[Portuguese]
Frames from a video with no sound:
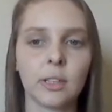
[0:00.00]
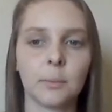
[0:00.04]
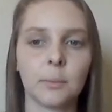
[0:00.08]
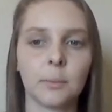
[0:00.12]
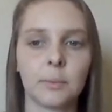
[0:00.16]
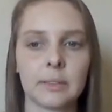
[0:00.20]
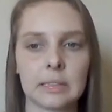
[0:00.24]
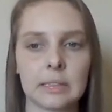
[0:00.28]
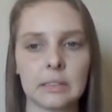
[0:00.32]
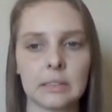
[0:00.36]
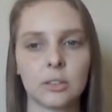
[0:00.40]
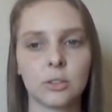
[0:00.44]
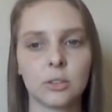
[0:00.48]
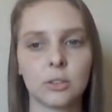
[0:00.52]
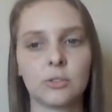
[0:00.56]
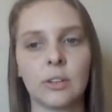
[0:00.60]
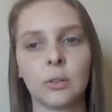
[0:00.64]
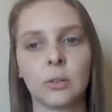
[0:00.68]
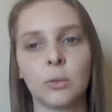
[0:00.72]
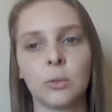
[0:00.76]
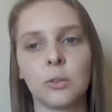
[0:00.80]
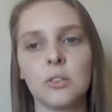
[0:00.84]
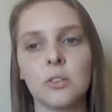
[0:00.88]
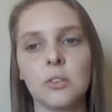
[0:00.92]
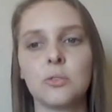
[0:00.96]
que apresenta os
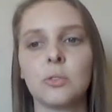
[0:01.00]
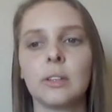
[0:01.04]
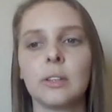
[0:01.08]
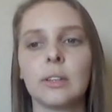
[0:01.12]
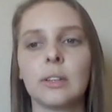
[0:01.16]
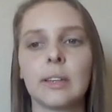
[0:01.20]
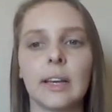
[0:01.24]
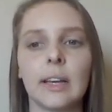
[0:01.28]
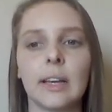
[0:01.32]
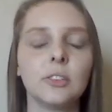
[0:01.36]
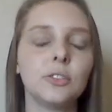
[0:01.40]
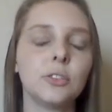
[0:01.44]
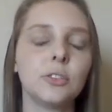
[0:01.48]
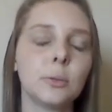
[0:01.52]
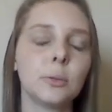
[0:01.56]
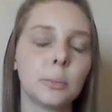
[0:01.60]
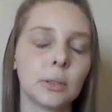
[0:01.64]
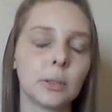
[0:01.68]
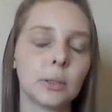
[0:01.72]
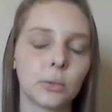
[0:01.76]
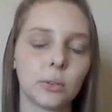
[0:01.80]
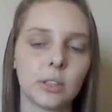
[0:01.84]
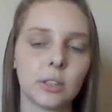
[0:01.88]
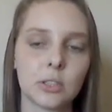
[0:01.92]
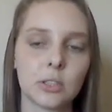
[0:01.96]
valores de unidade
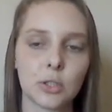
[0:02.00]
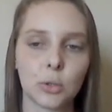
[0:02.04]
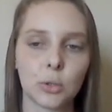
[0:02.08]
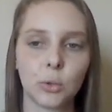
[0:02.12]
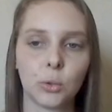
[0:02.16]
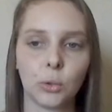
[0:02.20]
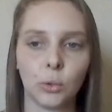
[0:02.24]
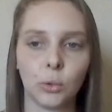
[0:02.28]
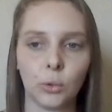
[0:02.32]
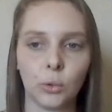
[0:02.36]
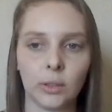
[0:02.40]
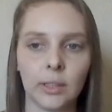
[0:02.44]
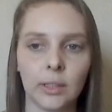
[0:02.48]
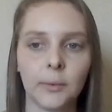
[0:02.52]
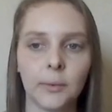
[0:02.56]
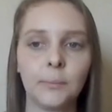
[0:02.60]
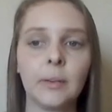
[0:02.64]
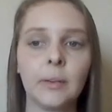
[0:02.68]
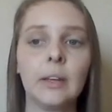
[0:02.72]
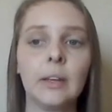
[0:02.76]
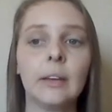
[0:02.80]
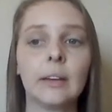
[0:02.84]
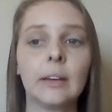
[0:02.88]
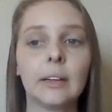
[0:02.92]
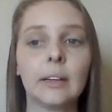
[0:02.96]
formadora de colônia
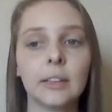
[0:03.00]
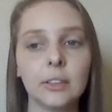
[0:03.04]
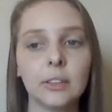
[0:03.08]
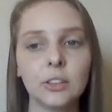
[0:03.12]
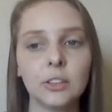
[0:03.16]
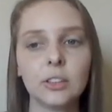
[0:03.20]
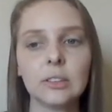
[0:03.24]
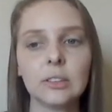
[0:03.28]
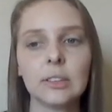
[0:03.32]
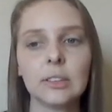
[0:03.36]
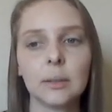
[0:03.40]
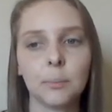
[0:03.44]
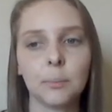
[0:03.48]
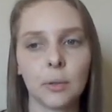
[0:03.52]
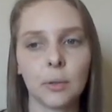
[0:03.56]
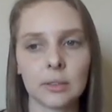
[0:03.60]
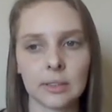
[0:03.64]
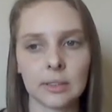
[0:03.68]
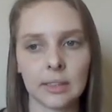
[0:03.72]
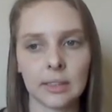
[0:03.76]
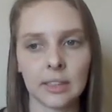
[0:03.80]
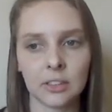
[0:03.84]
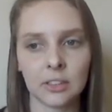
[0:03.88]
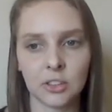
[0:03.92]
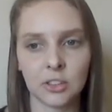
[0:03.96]
antes e após
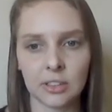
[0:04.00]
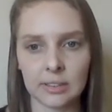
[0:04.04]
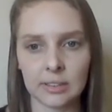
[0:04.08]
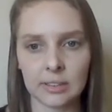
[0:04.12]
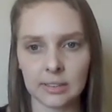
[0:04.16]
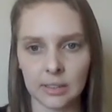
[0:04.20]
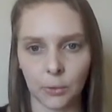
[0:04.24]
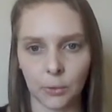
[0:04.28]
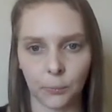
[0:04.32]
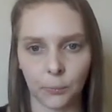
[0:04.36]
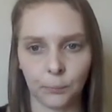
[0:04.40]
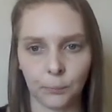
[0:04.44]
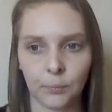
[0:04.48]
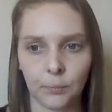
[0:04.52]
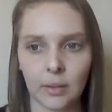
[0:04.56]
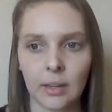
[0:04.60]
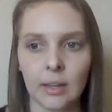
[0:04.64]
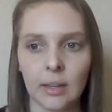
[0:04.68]
a irradiação.